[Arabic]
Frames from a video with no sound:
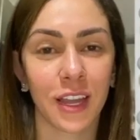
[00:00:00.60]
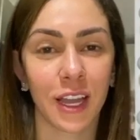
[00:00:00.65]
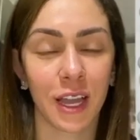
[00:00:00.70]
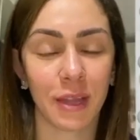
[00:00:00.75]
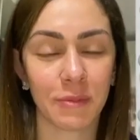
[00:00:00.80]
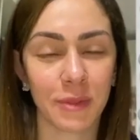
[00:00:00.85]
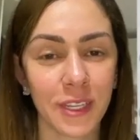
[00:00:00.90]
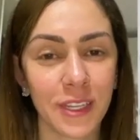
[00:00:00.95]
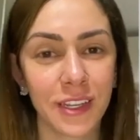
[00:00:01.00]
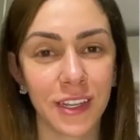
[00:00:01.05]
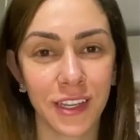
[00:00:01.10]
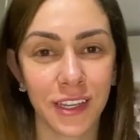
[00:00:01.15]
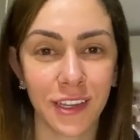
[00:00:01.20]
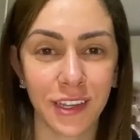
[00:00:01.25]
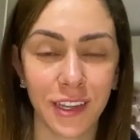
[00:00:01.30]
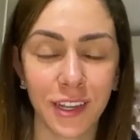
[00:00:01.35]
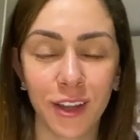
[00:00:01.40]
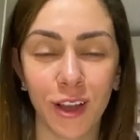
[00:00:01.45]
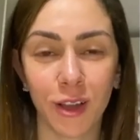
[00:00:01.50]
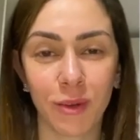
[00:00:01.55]
عاملين ايه
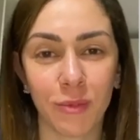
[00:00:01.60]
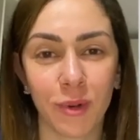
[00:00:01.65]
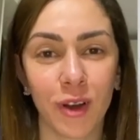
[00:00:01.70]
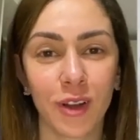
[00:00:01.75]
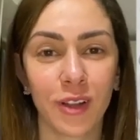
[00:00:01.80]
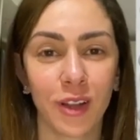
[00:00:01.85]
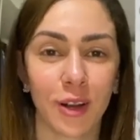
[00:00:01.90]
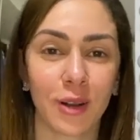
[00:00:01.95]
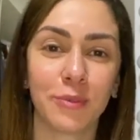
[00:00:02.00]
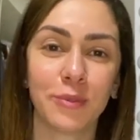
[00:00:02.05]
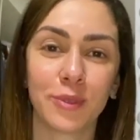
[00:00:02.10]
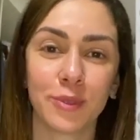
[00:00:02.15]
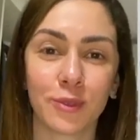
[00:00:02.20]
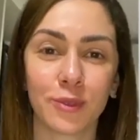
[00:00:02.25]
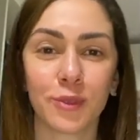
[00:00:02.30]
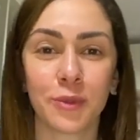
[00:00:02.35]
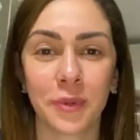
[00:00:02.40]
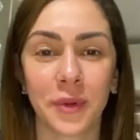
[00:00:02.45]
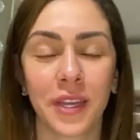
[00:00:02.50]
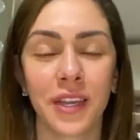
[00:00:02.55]
ايه الاخبار يا رب
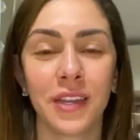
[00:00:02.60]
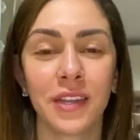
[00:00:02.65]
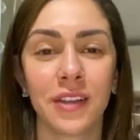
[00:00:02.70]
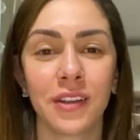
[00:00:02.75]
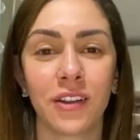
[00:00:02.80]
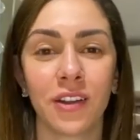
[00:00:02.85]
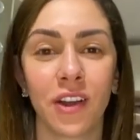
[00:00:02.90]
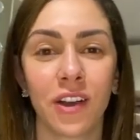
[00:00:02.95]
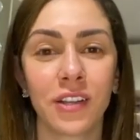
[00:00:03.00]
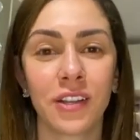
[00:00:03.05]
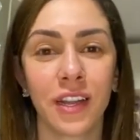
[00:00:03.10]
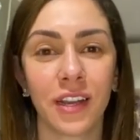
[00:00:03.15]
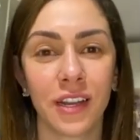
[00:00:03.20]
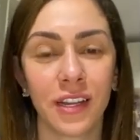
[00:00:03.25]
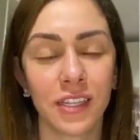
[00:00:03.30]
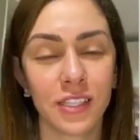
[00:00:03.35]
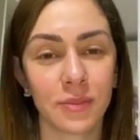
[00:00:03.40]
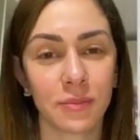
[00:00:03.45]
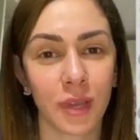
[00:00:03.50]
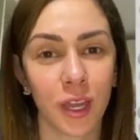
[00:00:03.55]
تكونوا بخير النهارده
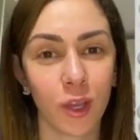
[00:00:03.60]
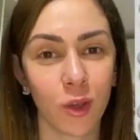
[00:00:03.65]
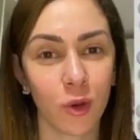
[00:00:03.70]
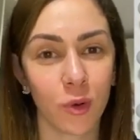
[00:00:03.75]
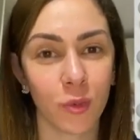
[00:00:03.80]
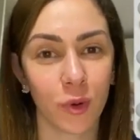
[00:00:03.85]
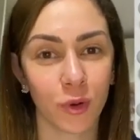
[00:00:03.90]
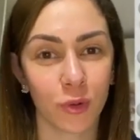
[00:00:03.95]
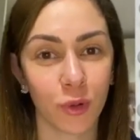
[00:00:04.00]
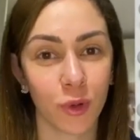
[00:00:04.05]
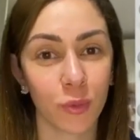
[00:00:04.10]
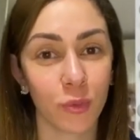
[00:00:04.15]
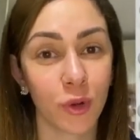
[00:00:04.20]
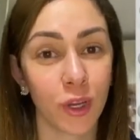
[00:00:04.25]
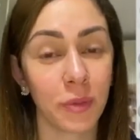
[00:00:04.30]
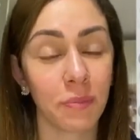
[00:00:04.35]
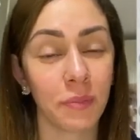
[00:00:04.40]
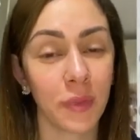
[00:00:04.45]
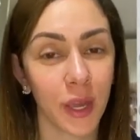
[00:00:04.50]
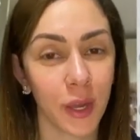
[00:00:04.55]
هناقش معاكم موضوع
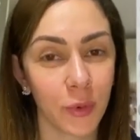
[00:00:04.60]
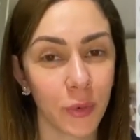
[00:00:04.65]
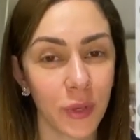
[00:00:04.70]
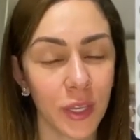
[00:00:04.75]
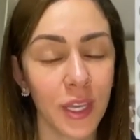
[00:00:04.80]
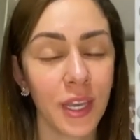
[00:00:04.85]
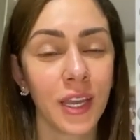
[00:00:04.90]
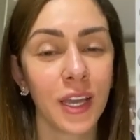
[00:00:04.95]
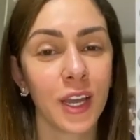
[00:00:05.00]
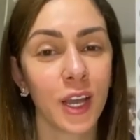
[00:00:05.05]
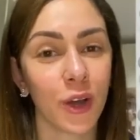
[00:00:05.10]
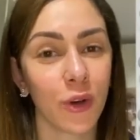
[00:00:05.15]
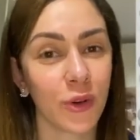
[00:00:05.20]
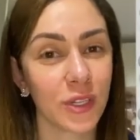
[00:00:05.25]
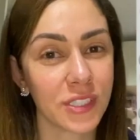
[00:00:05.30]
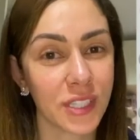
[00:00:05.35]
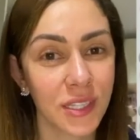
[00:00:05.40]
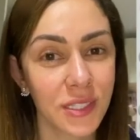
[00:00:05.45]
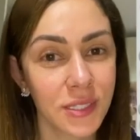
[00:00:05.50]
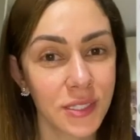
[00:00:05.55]
مهم قوي هو
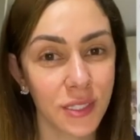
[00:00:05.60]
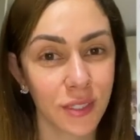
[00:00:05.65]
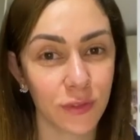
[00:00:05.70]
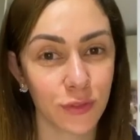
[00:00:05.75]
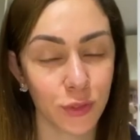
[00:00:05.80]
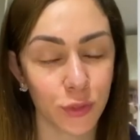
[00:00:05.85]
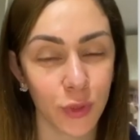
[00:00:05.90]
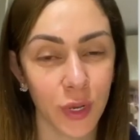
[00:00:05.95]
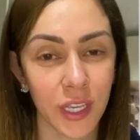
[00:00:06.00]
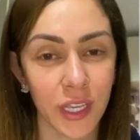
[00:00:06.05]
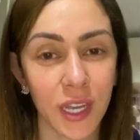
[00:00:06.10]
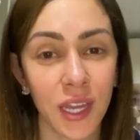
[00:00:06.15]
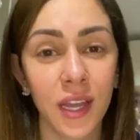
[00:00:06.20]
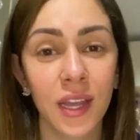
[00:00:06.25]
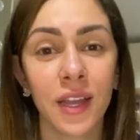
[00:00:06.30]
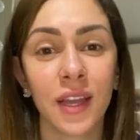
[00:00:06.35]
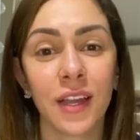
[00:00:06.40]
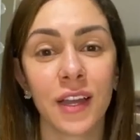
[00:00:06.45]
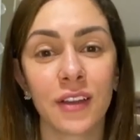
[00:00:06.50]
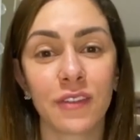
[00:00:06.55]
سنسيتيف شويه
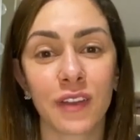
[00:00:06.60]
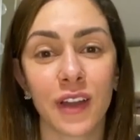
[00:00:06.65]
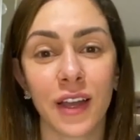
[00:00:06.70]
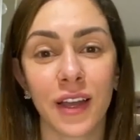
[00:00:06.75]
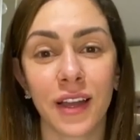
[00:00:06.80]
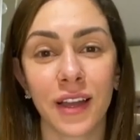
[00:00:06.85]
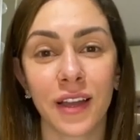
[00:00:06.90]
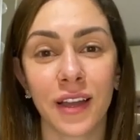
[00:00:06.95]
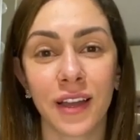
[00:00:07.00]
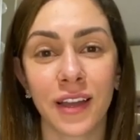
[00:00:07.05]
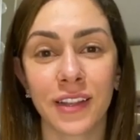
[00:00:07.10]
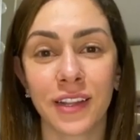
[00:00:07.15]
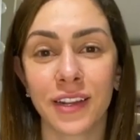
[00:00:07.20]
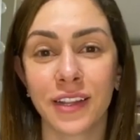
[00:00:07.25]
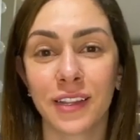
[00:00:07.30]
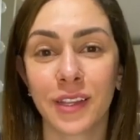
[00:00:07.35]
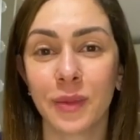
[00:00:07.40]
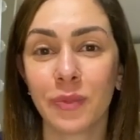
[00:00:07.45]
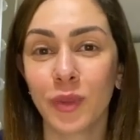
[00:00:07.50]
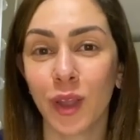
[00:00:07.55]
فانا
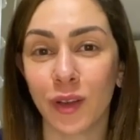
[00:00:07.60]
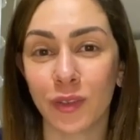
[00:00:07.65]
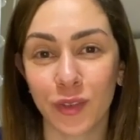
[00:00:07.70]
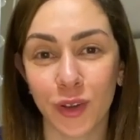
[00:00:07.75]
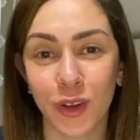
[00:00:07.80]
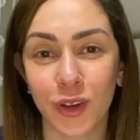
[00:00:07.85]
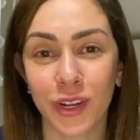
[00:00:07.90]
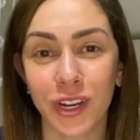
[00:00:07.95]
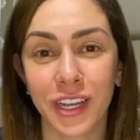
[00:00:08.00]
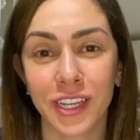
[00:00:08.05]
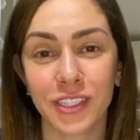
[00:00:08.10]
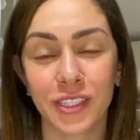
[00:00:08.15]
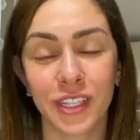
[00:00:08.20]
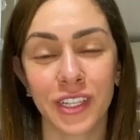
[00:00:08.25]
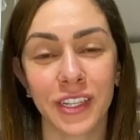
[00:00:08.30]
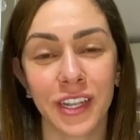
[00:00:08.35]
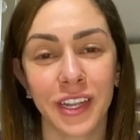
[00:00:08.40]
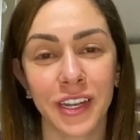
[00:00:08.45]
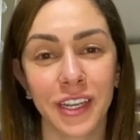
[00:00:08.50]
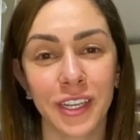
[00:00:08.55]
رتبت افكاري
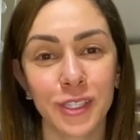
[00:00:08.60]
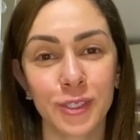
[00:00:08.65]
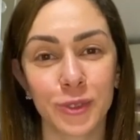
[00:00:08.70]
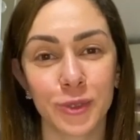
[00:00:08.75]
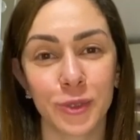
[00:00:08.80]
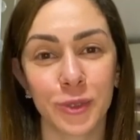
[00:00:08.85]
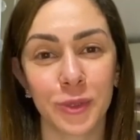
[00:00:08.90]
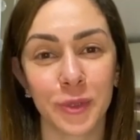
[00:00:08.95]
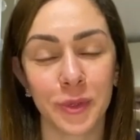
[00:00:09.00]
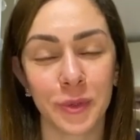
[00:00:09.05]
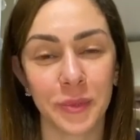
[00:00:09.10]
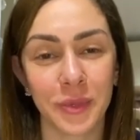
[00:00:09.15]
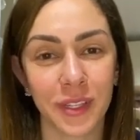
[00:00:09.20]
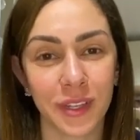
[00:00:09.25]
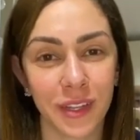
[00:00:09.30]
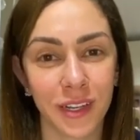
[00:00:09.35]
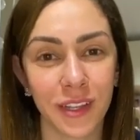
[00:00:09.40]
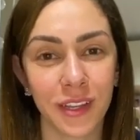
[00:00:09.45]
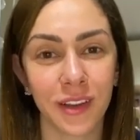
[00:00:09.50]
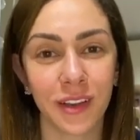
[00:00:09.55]
عشان اناقشكم
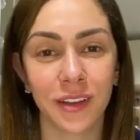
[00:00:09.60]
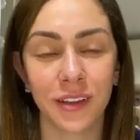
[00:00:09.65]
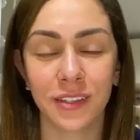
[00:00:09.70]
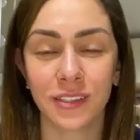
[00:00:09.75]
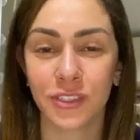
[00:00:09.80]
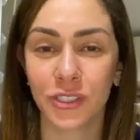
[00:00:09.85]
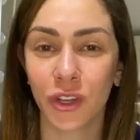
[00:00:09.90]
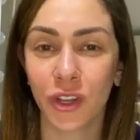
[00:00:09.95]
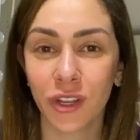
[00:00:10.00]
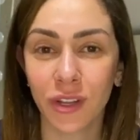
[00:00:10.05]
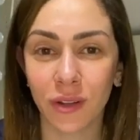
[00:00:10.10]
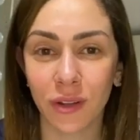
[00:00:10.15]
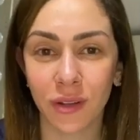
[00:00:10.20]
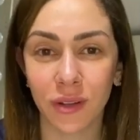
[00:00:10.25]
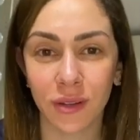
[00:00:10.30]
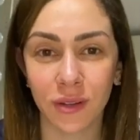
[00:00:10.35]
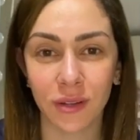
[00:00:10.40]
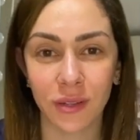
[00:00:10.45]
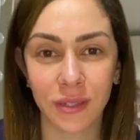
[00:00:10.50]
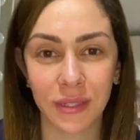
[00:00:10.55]
بطريقه ان شاء
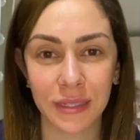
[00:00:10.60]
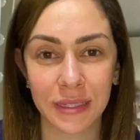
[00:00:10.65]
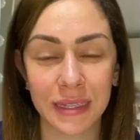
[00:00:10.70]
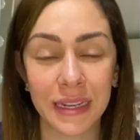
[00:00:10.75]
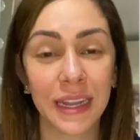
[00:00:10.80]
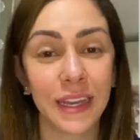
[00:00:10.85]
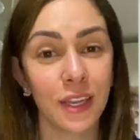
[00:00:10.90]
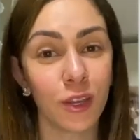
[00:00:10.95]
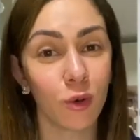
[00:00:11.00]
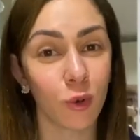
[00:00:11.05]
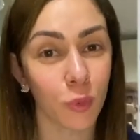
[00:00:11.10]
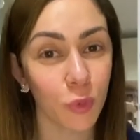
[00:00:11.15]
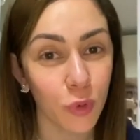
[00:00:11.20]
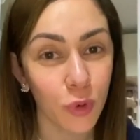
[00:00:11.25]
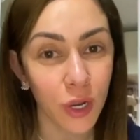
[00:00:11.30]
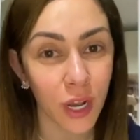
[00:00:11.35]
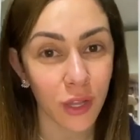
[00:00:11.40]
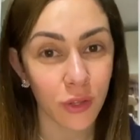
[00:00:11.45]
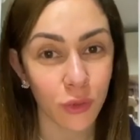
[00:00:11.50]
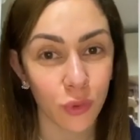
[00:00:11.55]
الله تلاقي
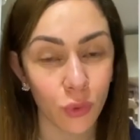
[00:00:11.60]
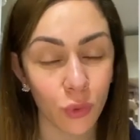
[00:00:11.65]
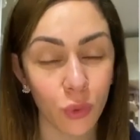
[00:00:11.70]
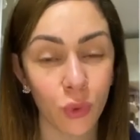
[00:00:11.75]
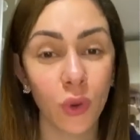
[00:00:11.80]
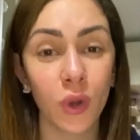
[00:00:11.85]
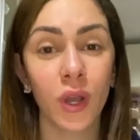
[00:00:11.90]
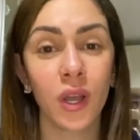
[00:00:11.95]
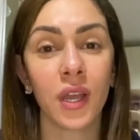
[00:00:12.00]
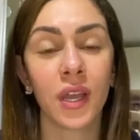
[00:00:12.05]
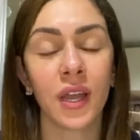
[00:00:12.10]
قبول عندكم